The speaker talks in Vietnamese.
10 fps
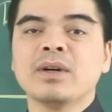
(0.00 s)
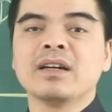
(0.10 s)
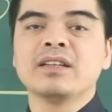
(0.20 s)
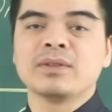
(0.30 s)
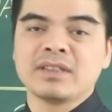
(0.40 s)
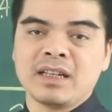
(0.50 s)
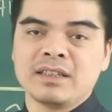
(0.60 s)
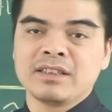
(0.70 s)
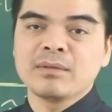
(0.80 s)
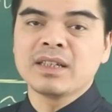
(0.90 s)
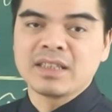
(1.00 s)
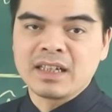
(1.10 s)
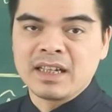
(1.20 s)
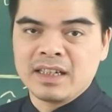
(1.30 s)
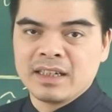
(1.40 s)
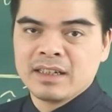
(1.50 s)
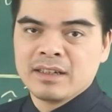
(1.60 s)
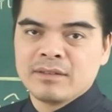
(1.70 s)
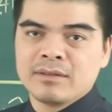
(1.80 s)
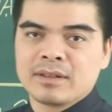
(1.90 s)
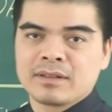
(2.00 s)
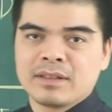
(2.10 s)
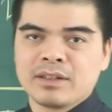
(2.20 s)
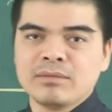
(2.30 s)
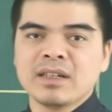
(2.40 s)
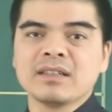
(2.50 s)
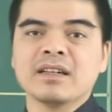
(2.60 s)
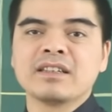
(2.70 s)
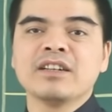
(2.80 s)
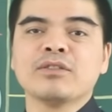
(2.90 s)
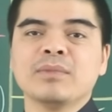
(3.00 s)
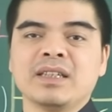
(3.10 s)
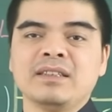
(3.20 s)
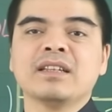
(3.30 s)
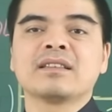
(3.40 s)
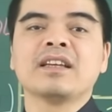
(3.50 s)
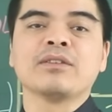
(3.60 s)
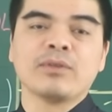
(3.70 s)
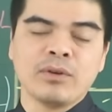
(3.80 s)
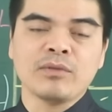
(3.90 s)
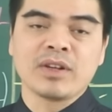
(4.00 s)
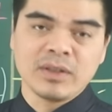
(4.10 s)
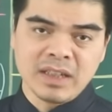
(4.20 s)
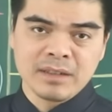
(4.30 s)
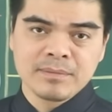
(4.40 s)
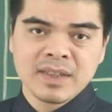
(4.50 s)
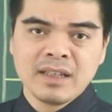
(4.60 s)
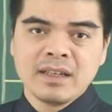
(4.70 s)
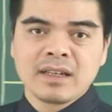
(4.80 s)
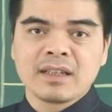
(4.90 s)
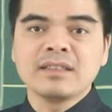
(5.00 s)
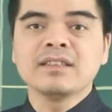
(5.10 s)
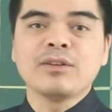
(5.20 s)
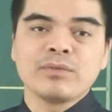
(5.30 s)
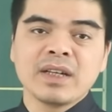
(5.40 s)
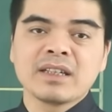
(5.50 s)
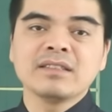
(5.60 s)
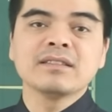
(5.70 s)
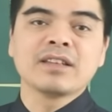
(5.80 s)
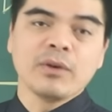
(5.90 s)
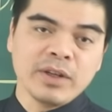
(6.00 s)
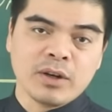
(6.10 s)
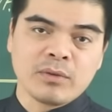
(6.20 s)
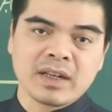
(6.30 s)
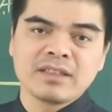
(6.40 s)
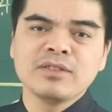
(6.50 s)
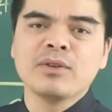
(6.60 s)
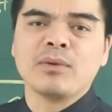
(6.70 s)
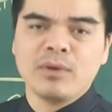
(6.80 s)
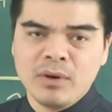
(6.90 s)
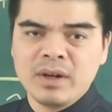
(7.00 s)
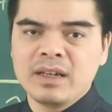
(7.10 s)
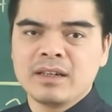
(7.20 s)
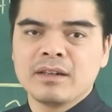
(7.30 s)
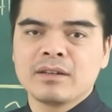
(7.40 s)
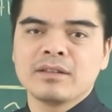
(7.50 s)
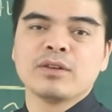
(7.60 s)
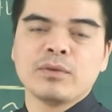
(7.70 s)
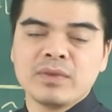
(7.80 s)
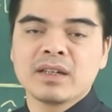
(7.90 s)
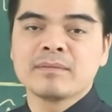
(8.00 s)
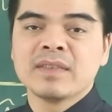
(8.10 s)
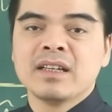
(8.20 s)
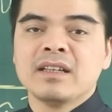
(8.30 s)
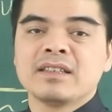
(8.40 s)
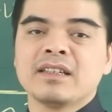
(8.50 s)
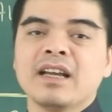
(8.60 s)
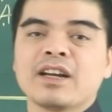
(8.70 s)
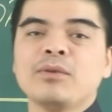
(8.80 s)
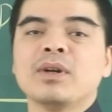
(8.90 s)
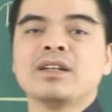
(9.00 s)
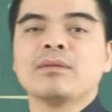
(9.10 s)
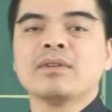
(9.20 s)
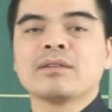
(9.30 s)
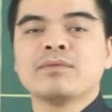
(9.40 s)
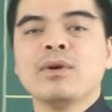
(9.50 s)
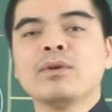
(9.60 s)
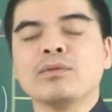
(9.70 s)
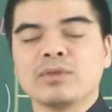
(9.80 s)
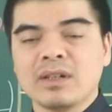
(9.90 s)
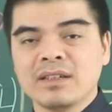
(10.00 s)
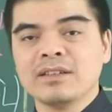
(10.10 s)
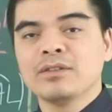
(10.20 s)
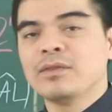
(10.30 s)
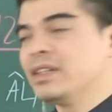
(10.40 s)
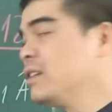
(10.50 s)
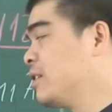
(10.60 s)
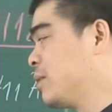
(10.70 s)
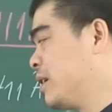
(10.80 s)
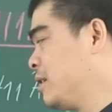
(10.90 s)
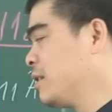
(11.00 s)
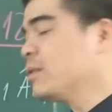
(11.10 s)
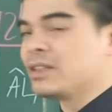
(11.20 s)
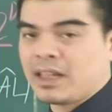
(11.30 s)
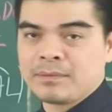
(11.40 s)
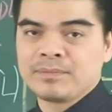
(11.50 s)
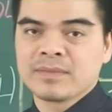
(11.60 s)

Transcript: của người tuổi Dần trong thời gian này thì cũng được nửa kia của mình nhiệt tình ủng hộ và đón nhận. Cái sự động viên, cái sự thấu hiểu và cái sự ủng hộ ấy từ đối phương chính là cái nguồn động lực vô cùng to lớn đối với những người tuổi dần.